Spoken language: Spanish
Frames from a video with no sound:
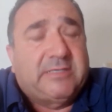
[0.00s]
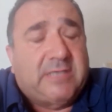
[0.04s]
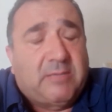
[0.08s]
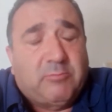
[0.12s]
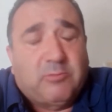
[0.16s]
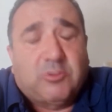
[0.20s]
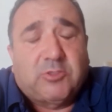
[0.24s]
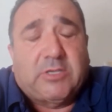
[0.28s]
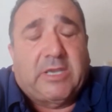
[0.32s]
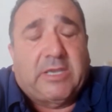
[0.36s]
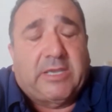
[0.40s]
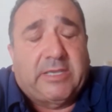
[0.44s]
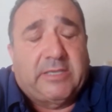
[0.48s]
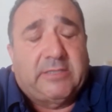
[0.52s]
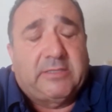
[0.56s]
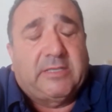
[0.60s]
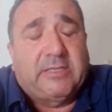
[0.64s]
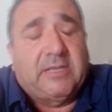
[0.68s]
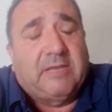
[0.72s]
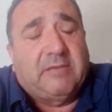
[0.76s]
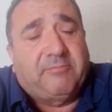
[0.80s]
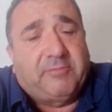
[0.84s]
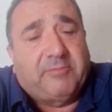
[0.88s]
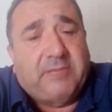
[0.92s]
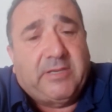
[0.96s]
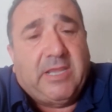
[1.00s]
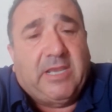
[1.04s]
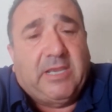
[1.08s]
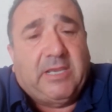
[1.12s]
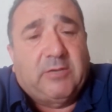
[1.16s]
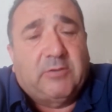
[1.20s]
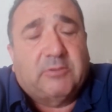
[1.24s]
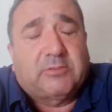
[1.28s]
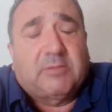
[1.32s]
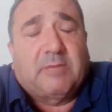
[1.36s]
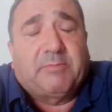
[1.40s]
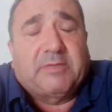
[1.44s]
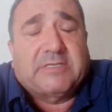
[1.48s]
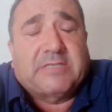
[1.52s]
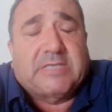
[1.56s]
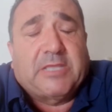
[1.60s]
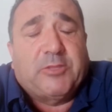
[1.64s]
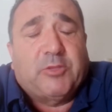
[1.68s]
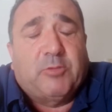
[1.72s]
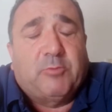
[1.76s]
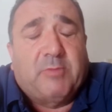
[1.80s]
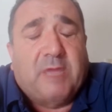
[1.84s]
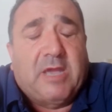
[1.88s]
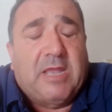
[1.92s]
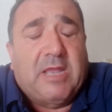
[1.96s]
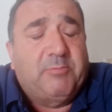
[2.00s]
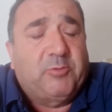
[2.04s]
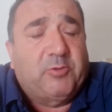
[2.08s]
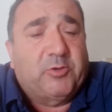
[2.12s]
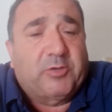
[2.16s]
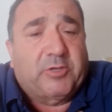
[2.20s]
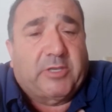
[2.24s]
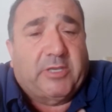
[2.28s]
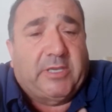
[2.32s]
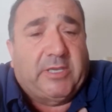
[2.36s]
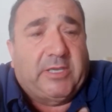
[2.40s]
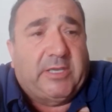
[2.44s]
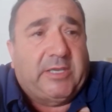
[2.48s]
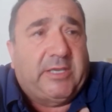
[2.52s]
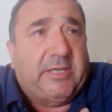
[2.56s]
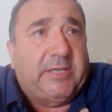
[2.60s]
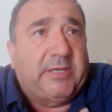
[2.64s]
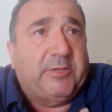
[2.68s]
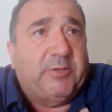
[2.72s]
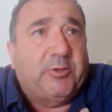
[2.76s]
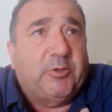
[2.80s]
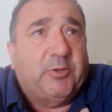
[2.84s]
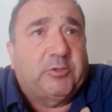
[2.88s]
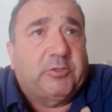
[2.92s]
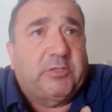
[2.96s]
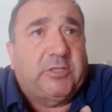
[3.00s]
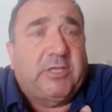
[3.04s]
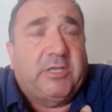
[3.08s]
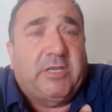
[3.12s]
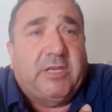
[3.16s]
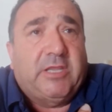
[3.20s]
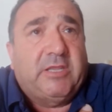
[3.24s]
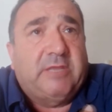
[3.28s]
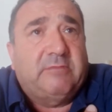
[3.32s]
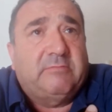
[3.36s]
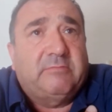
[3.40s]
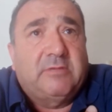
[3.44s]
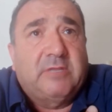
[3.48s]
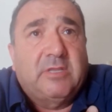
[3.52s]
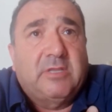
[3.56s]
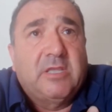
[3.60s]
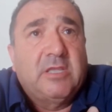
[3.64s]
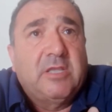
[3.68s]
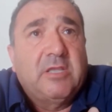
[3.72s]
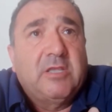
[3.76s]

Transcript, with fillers: Y hay mucha gente en la feria que lo está pasando mal porque no tienen